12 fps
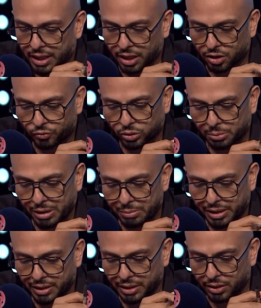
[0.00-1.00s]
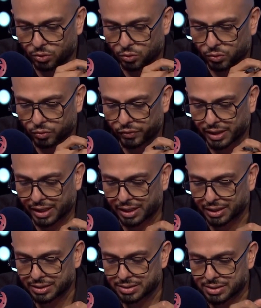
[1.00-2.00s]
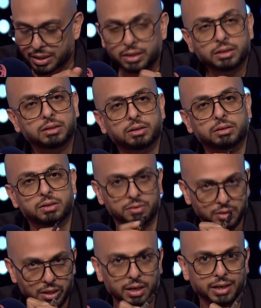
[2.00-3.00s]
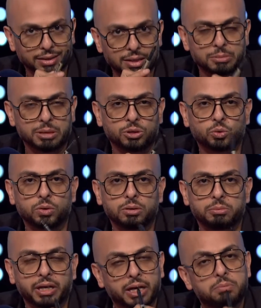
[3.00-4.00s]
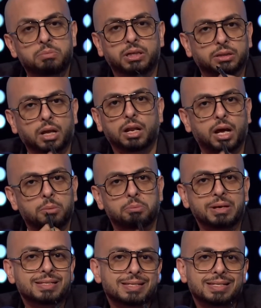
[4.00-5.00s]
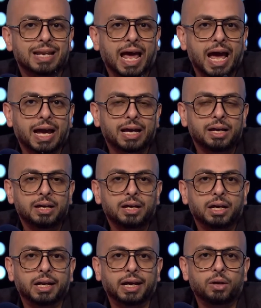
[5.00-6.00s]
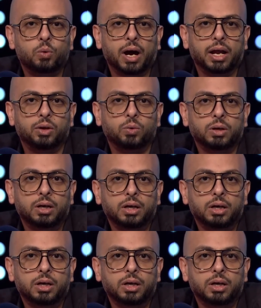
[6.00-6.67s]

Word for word: اعرفوا تماما انه في الاخر الانسان ده, ده الكتاب اللي بيقول بيحب يطلع بس الحاجه الحلوه عنه